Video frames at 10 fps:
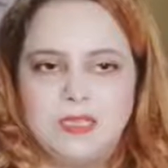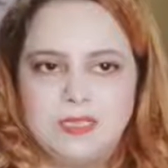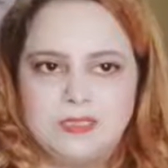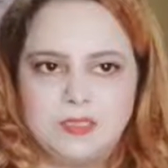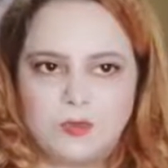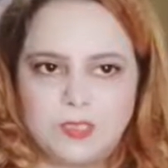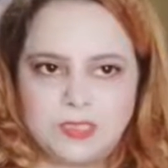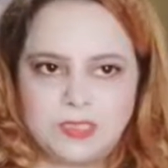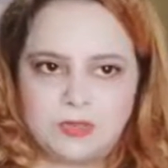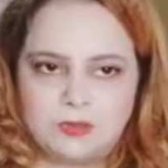खैर की दुआ
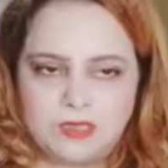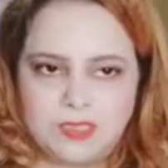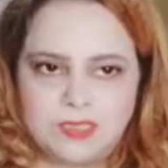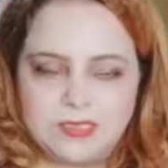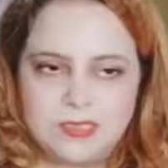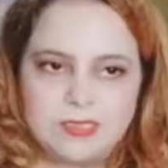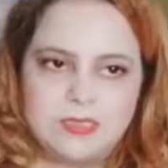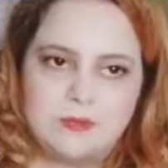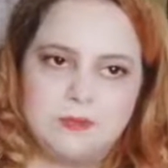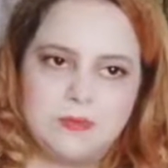की हो कि अल्लाह ताला
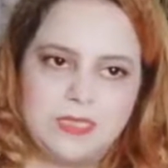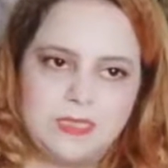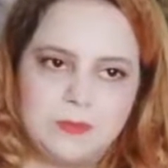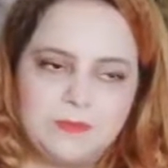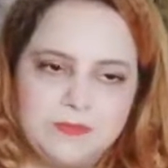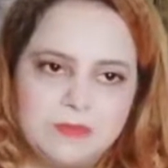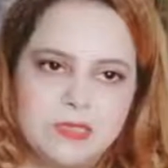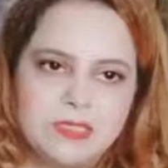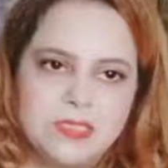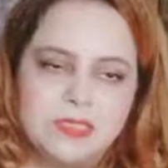सब की
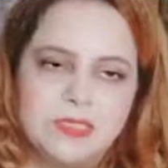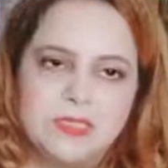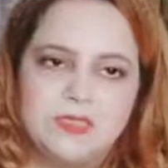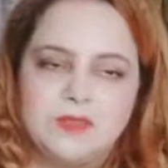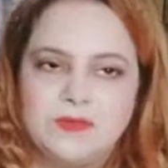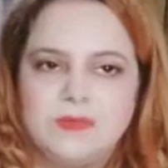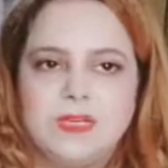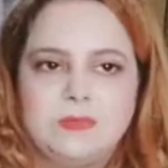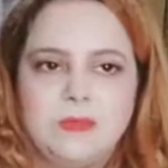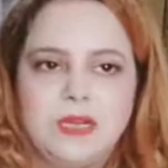बख्शिश करे जो
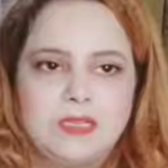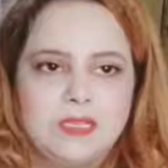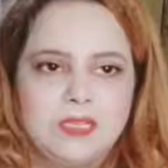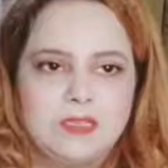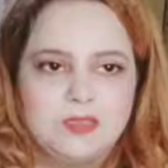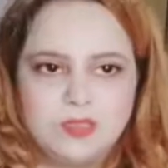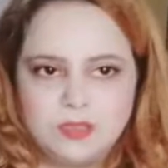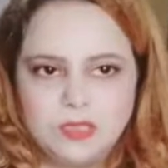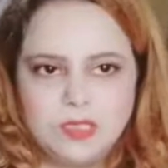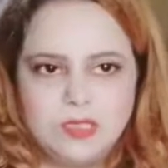वफात पा गए हैं और
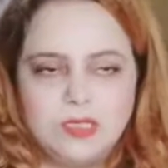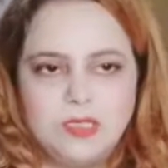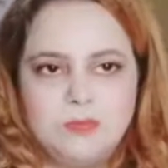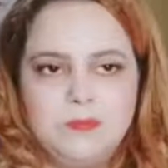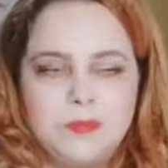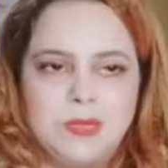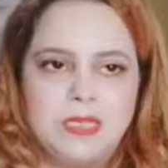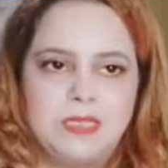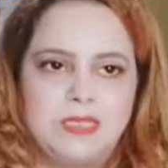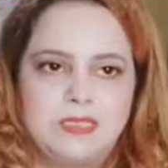जो
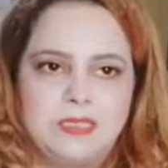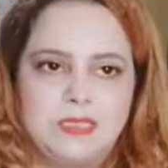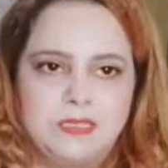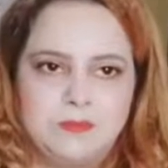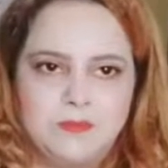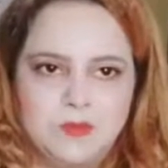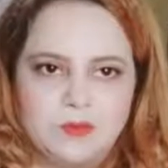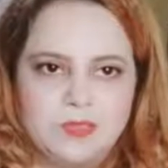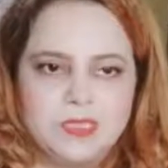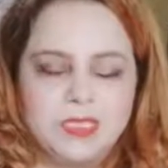बीमार हैं अल्लाह ताला
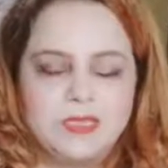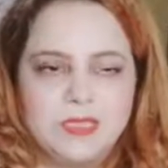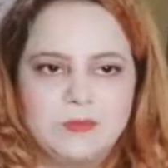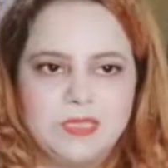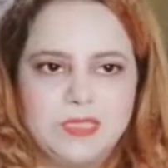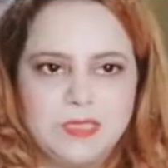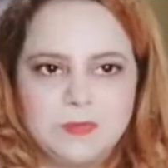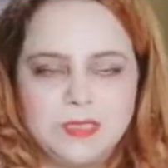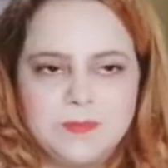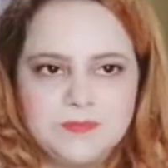उनको सेहत याबी दे
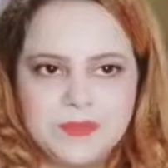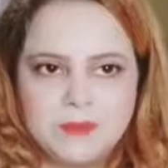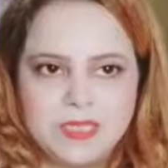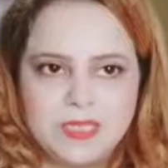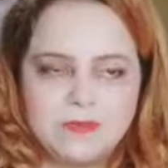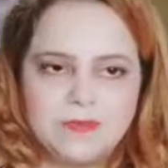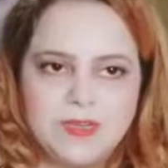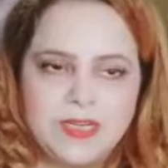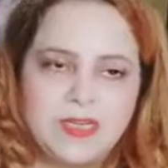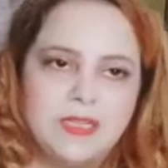आमीन मेरी एक
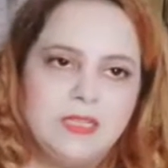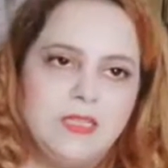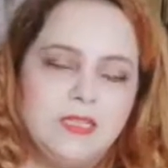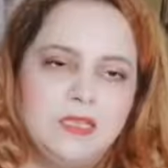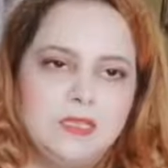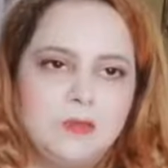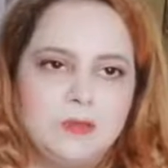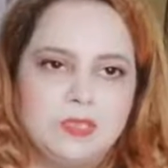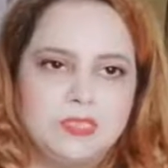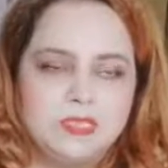फ्रेंड है
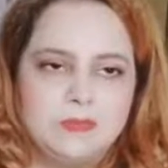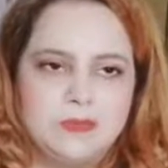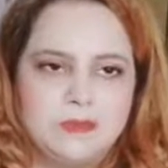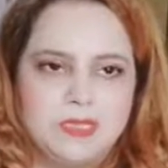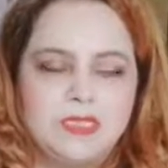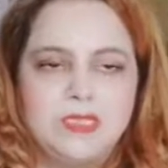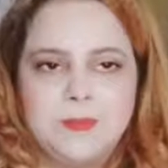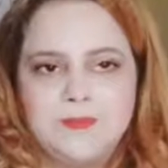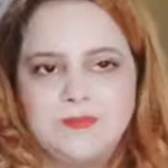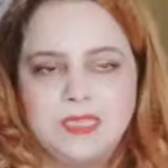बहुत ज़्यादा बीमार है
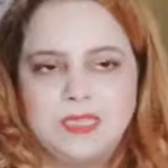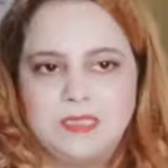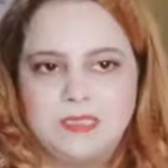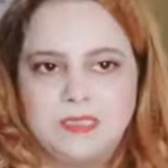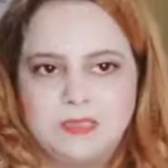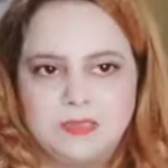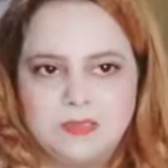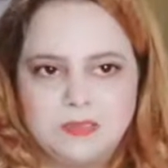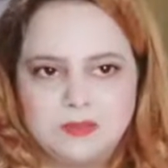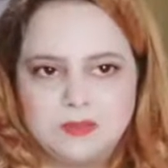अल्लाह ताला
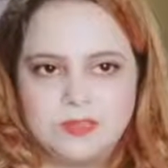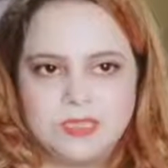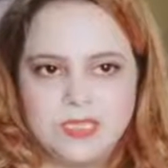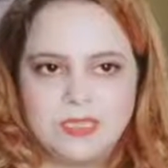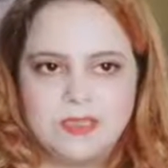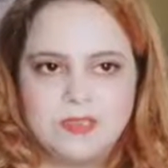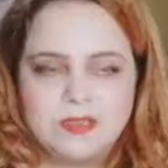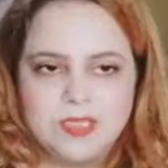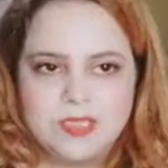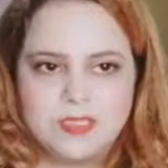उसको सेहत दे
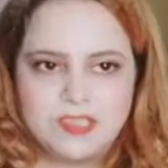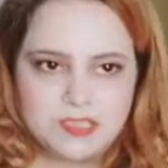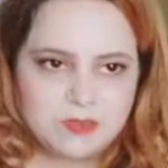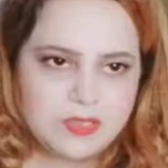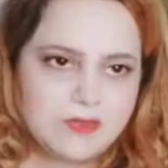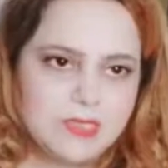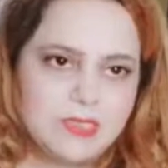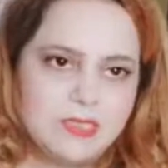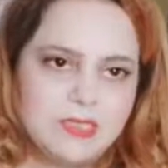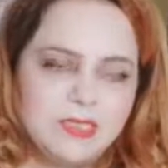उसकी सर्जरी होने
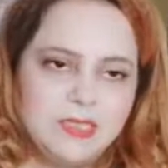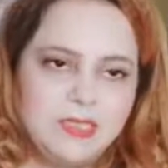वाली है